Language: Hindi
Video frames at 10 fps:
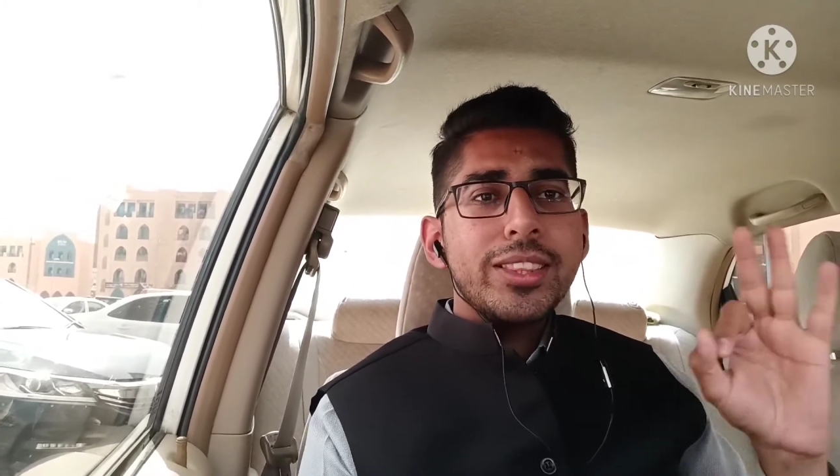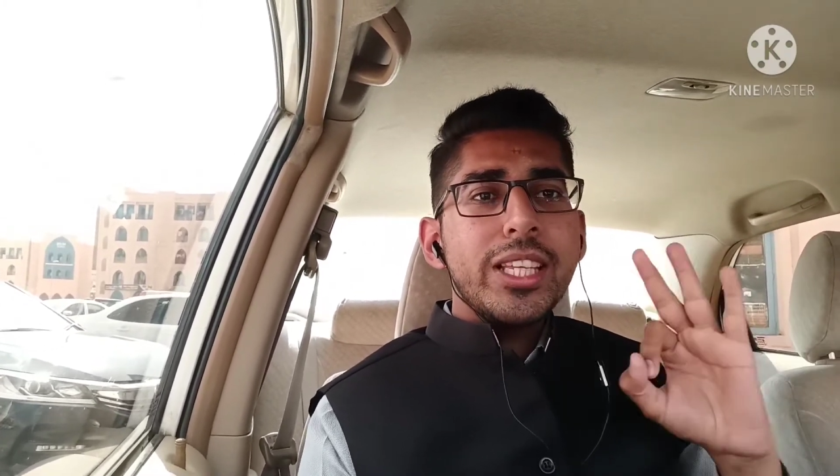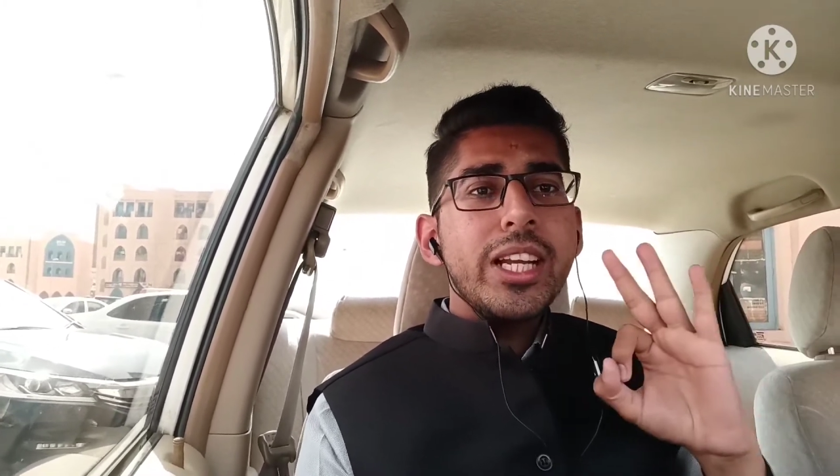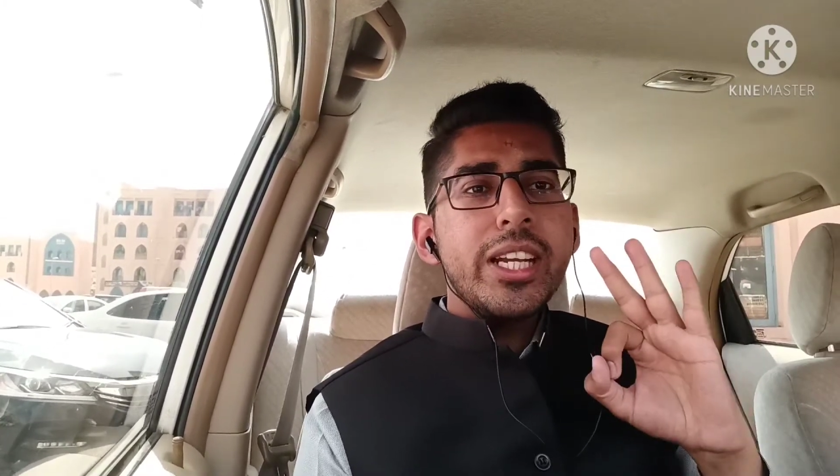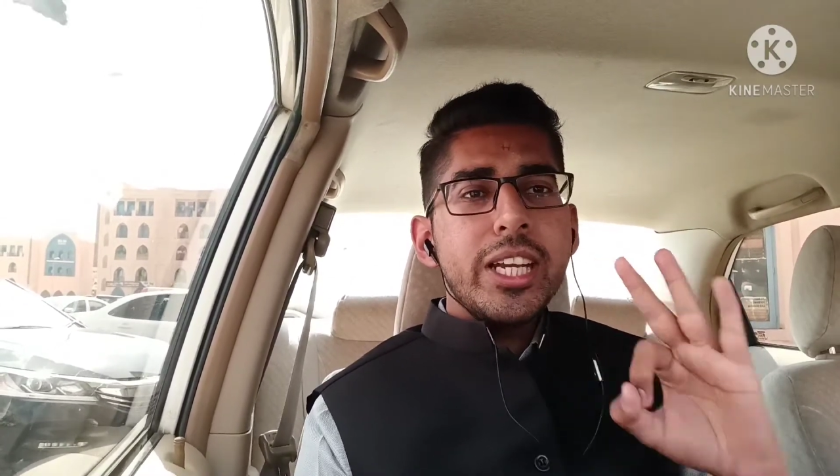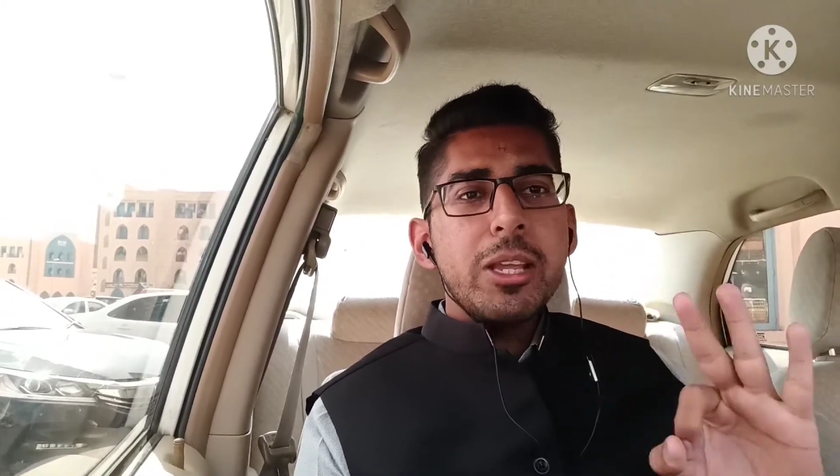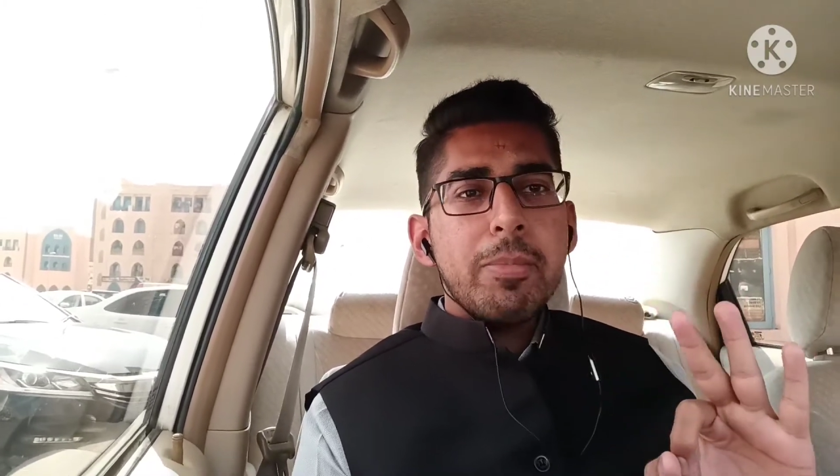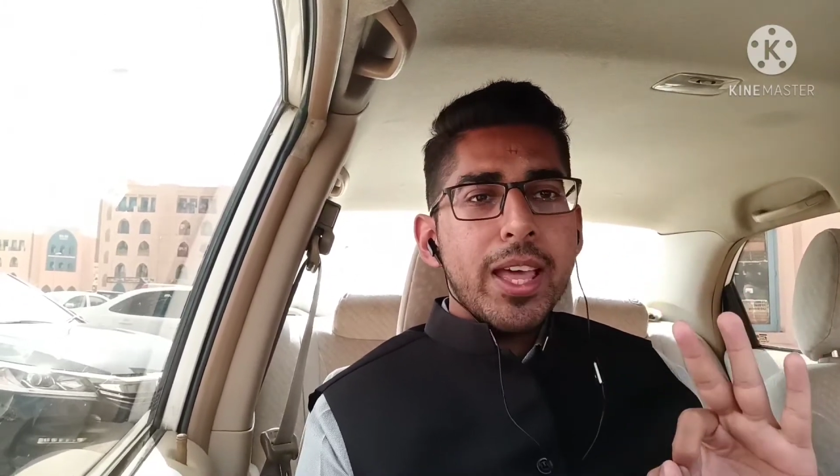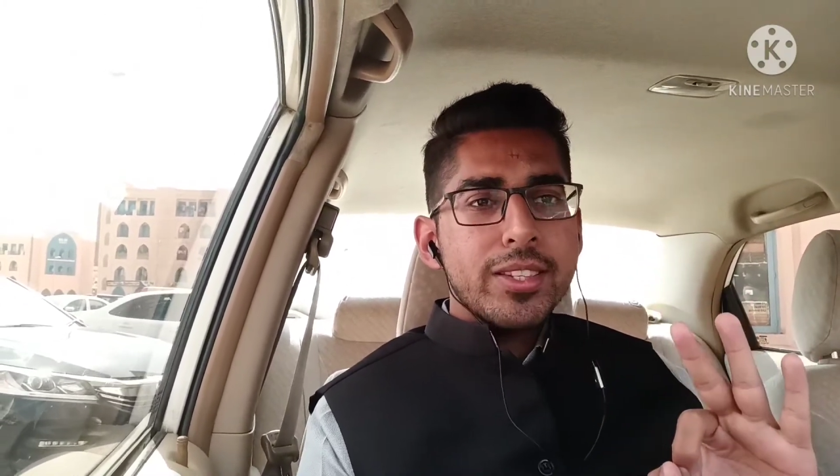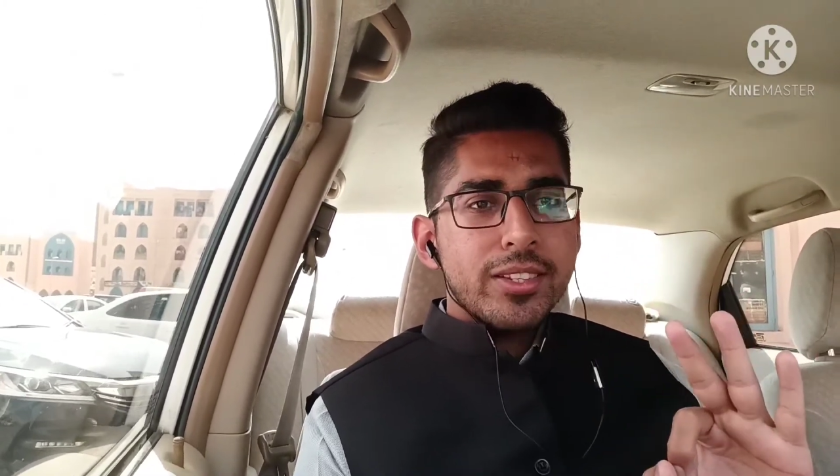तीन टी
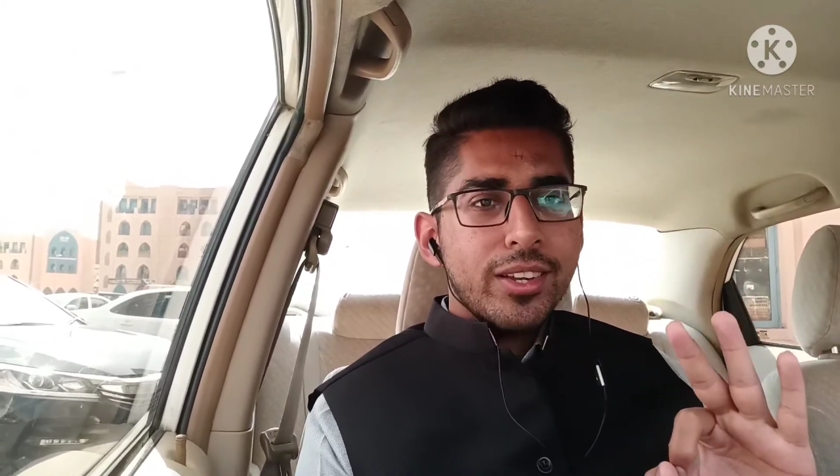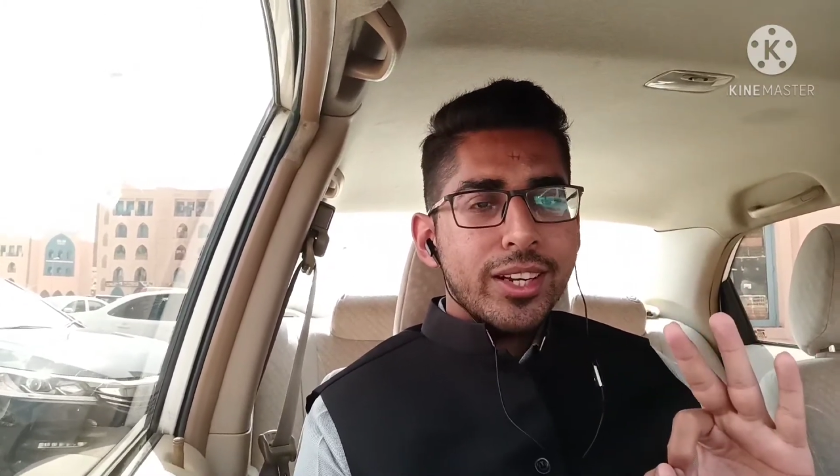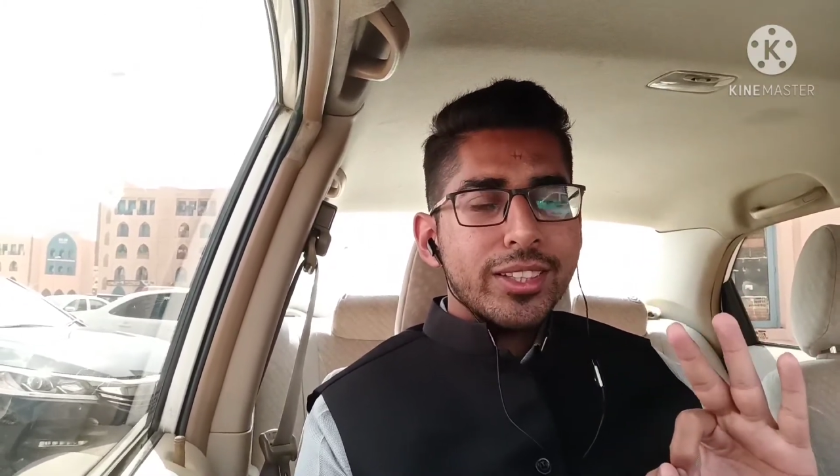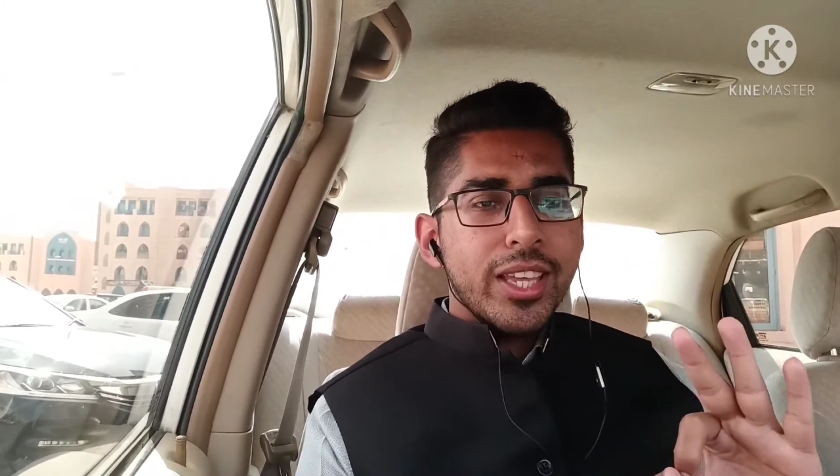पैंस रखते